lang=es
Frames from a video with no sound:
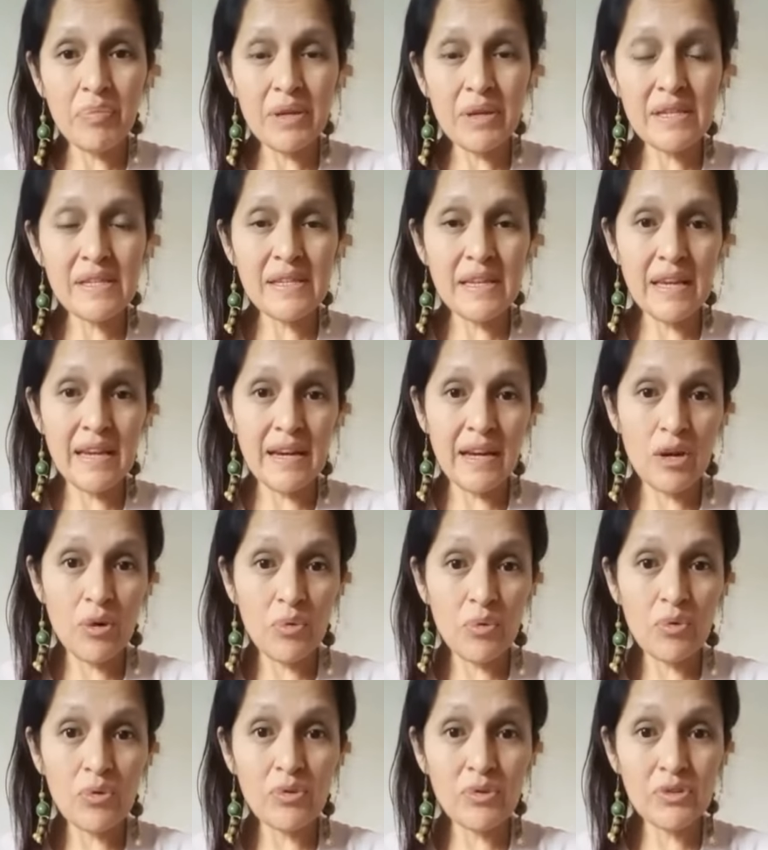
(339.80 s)
pues en
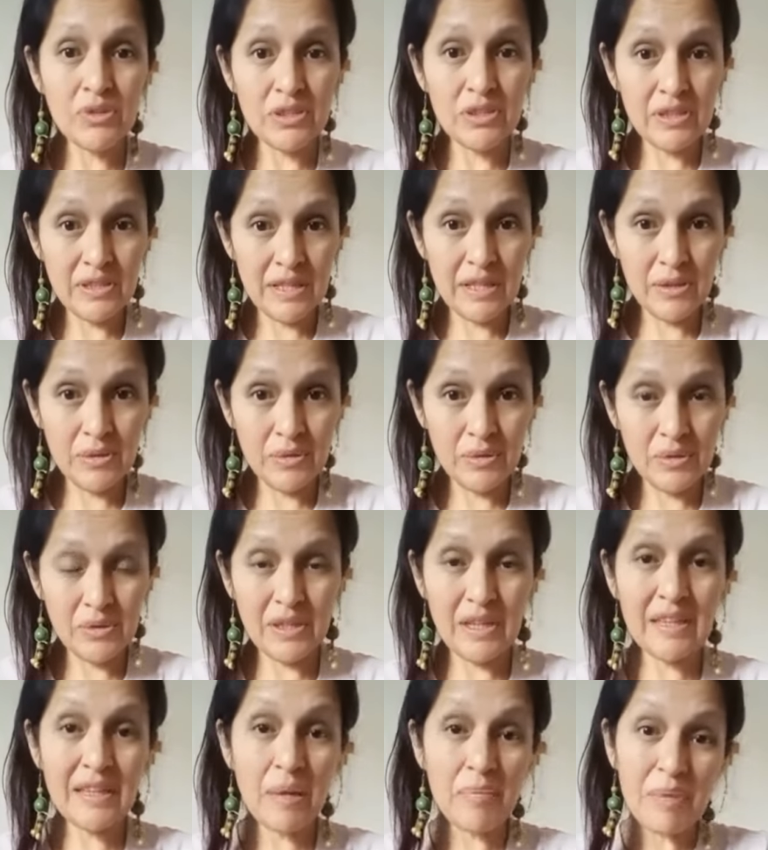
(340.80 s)
algunos distritos,
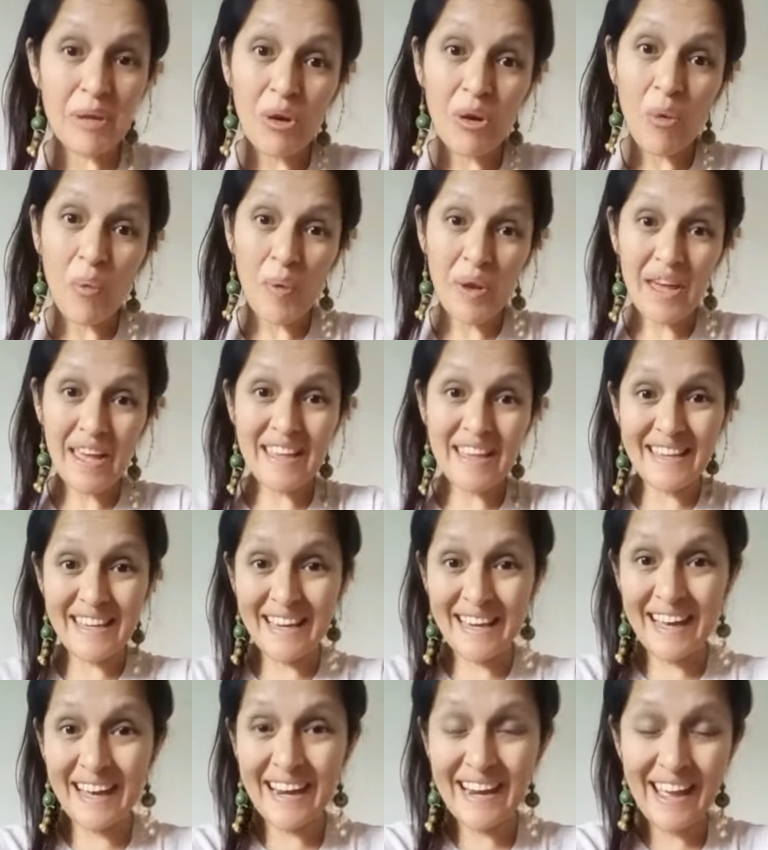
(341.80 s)
que también los voy a
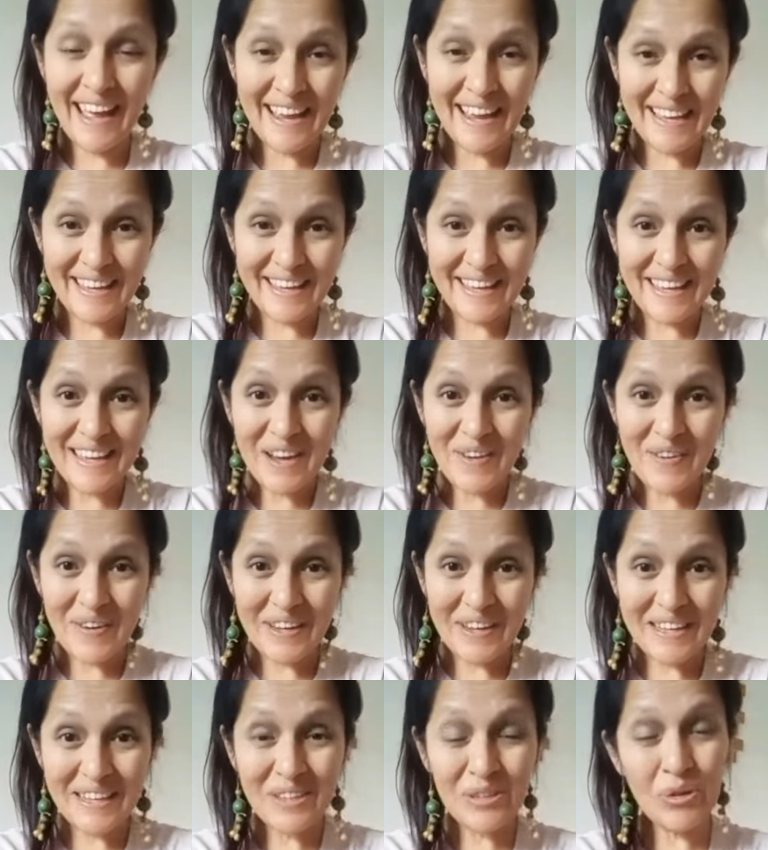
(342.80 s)
indicar aquí
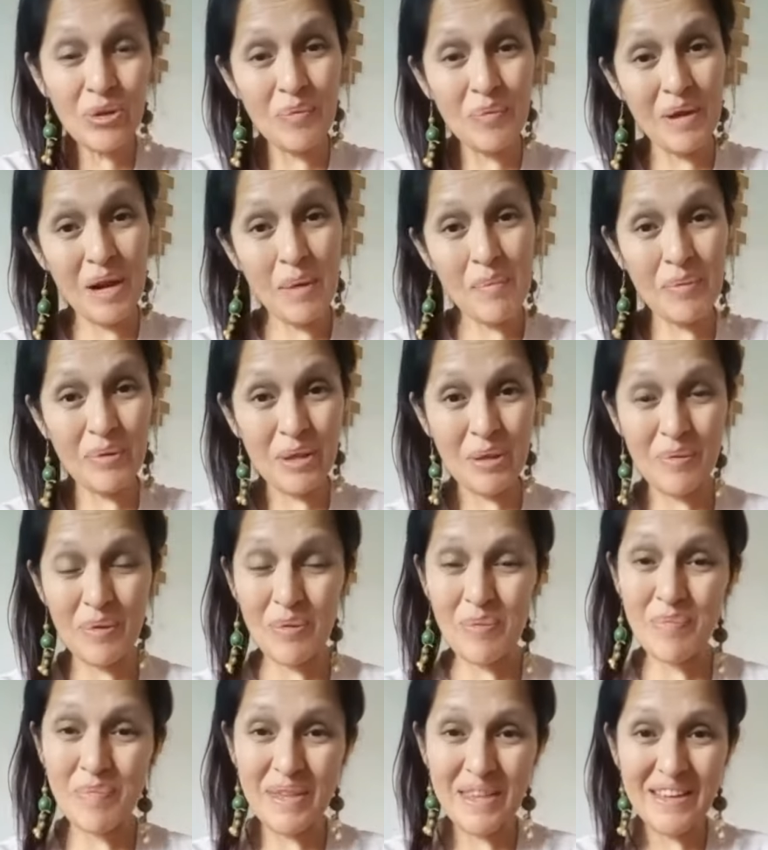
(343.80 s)
abajito y van a poder
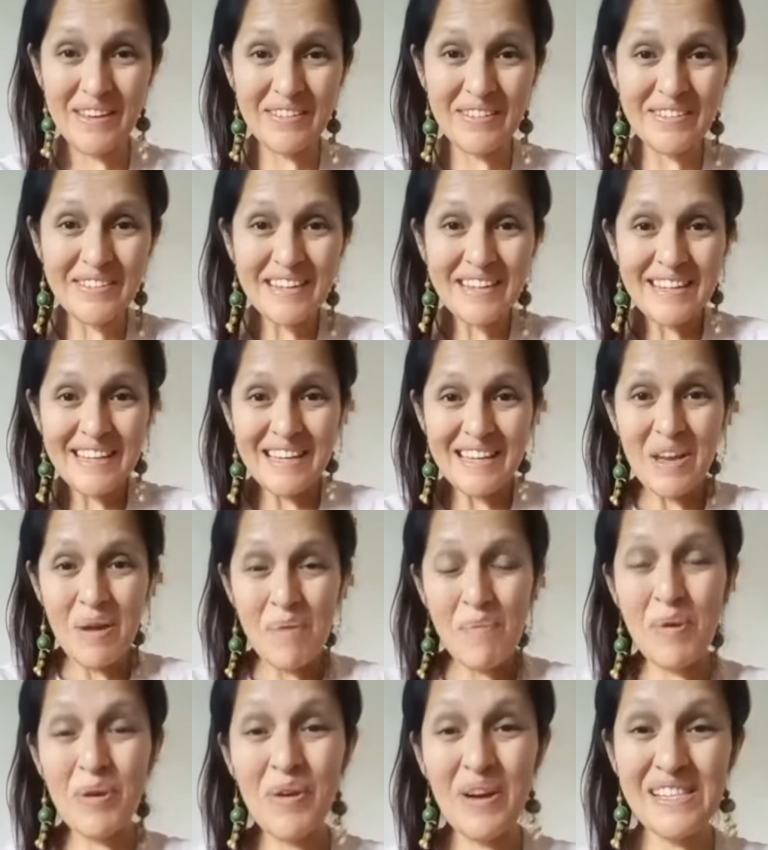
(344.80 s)
ver un video.
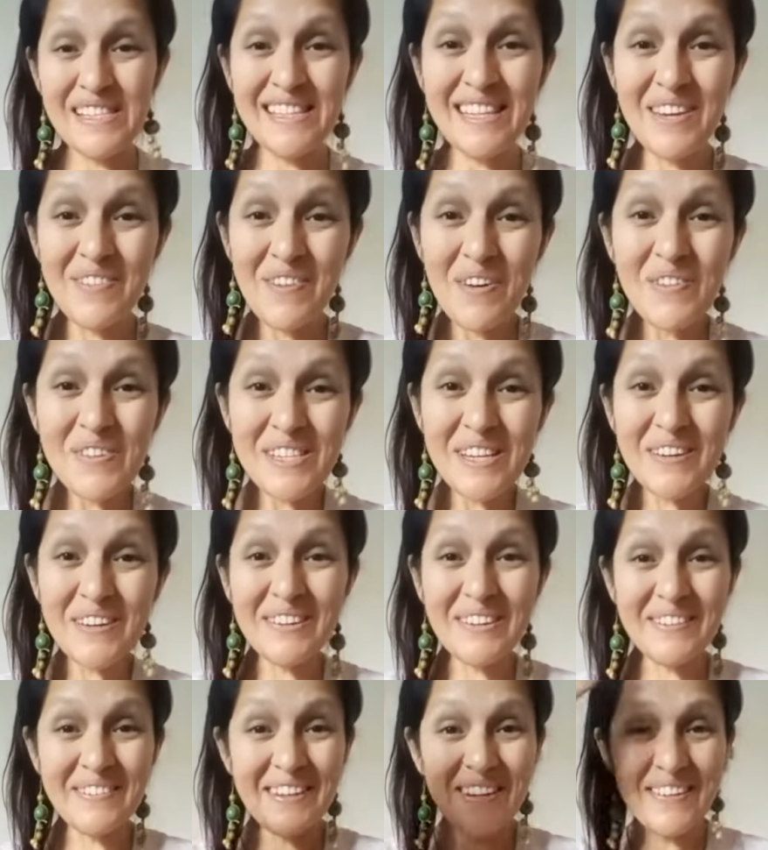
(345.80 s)
Bueno, así que vamos a
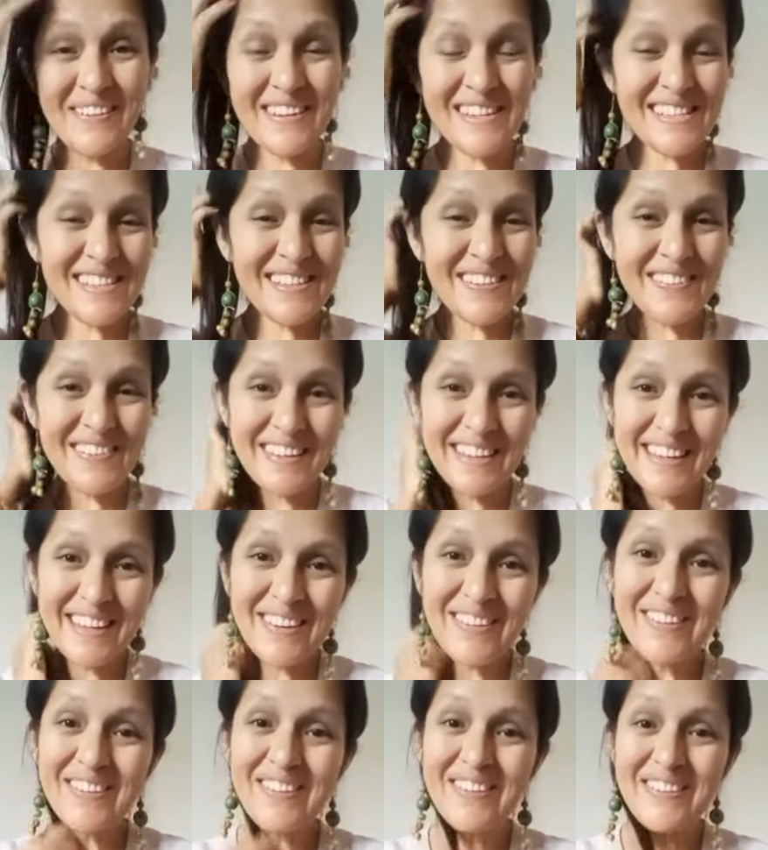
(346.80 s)
continuar con este
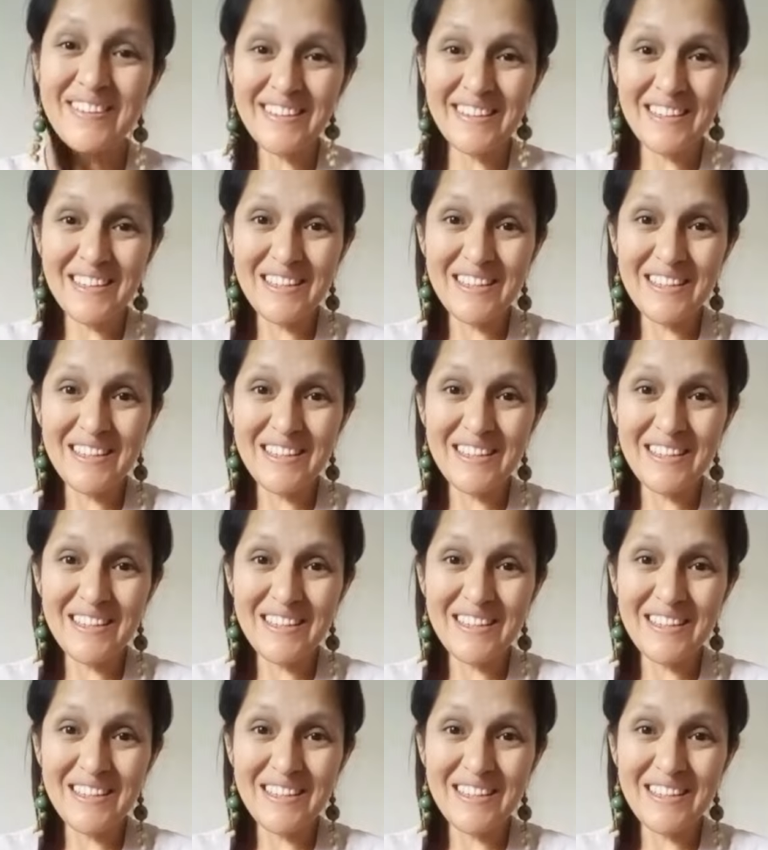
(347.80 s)
video,